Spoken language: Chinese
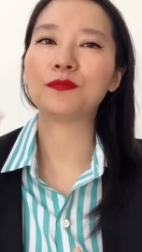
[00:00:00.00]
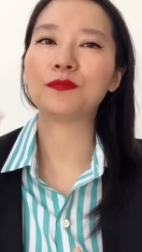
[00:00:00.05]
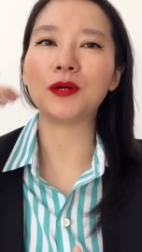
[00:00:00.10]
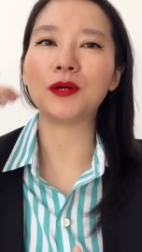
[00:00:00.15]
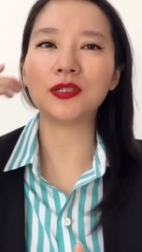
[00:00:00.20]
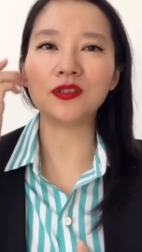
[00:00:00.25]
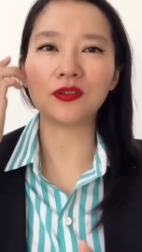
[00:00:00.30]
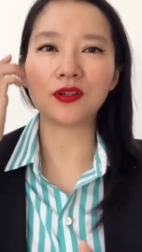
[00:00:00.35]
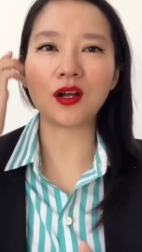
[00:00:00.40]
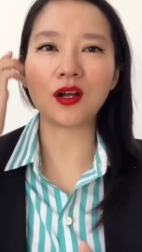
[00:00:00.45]

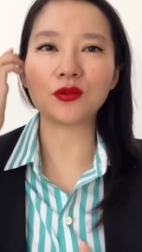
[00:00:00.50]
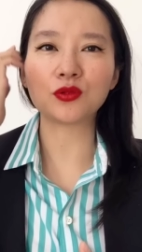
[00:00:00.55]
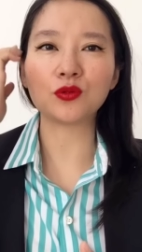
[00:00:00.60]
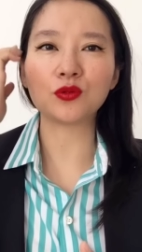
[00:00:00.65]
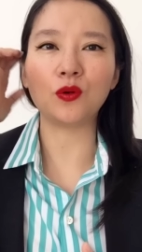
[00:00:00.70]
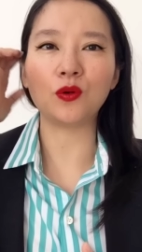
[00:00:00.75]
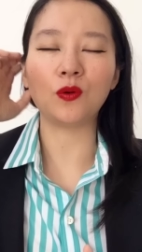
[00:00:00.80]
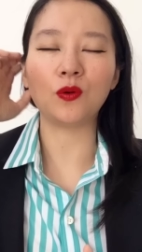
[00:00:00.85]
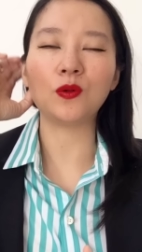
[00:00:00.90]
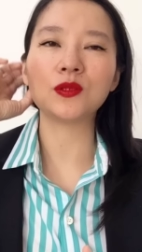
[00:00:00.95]
朋友告
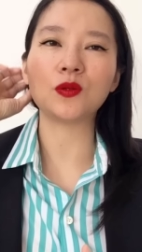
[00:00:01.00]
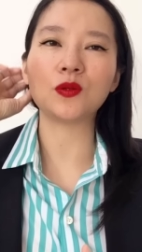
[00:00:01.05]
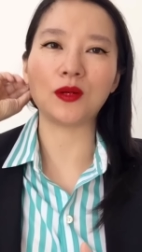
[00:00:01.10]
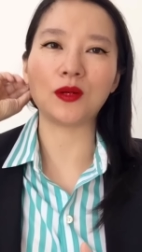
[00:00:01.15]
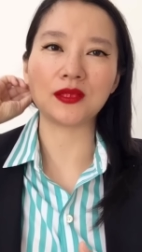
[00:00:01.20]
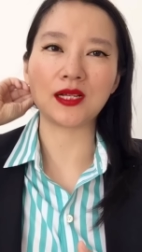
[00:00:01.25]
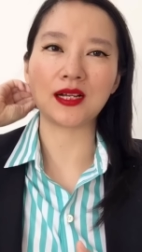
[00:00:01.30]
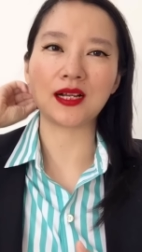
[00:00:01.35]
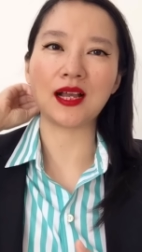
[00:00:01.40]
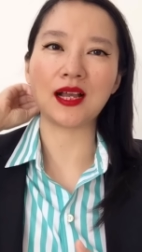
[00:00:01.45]
诉我或者
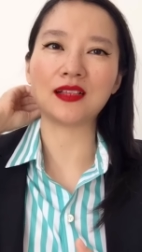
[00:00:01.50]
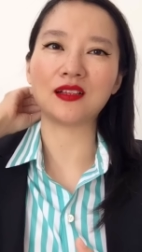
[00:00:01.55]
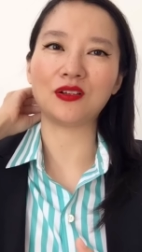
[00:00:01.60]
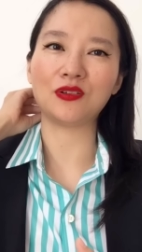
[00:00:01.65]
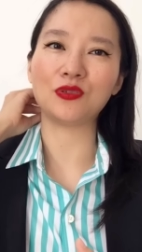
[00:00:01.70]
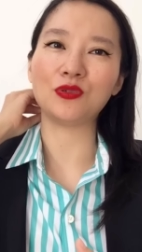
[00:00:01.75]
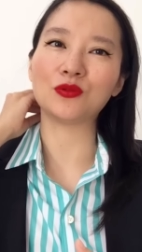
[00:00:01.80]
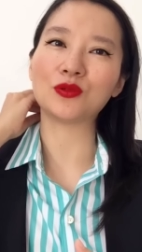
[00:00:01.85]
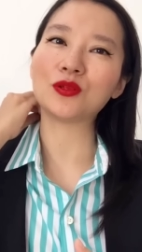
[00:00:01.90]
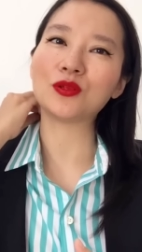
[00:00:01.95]
网上看
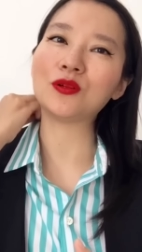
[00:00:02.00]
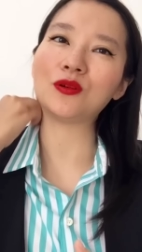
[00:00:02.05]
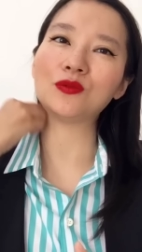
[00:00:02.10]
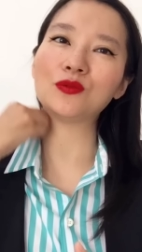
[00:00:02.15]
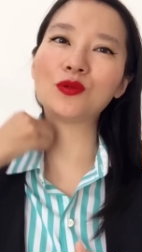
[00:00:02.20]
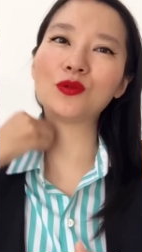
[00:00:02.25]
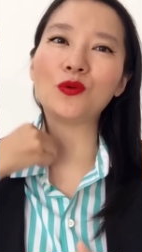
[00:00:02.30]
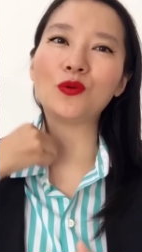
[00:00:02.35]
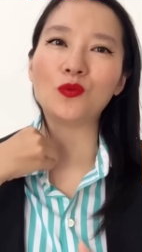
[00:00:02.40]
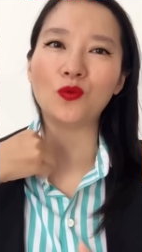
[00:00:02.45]
到，有时候
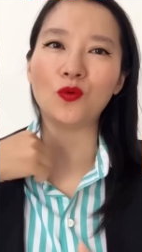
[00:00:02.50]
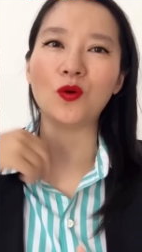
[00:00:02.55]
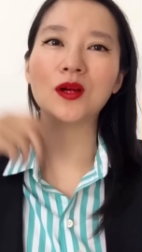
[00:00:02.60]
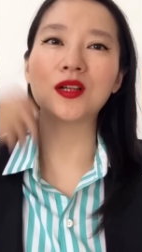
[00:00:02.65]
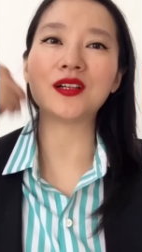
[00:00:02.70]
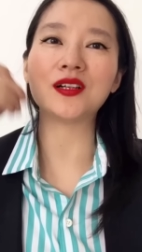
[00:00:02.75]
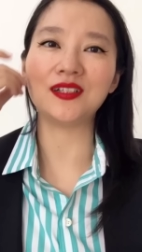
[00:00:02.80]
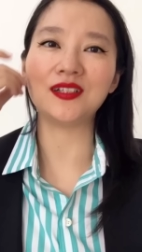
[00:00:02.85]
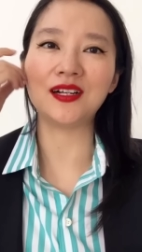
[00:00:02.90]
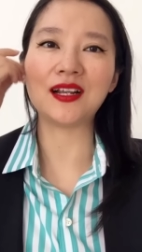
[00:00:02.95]
对我
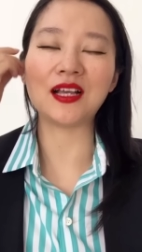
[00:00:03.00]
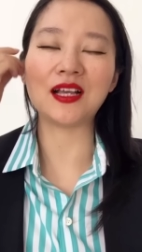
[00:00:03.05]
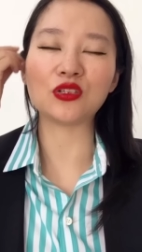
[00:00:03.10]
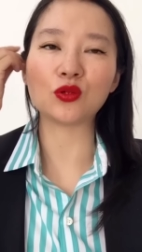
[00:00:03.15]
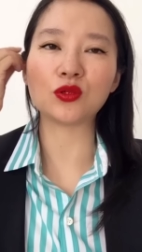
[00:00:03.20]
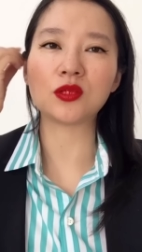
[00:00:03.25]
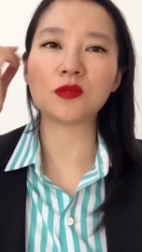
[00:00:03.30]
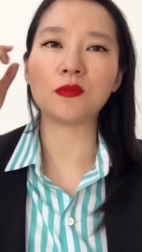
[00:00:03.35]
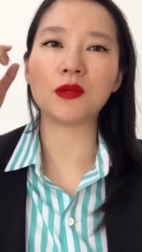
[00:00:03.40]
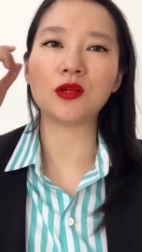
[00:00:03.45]
个人来
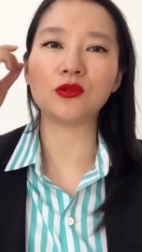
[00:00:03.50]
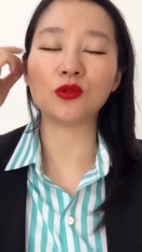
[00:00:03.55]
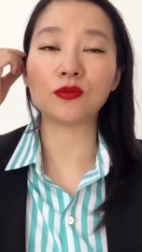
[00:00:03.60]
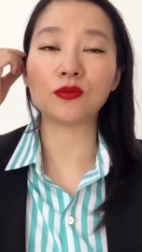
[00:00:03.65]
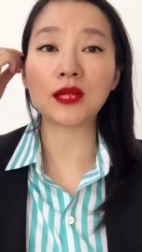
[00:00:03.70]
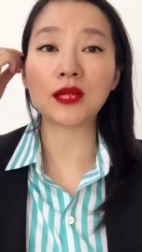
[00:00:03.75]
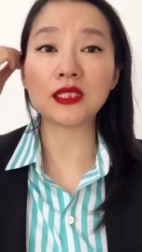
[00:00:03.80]
说是没有用，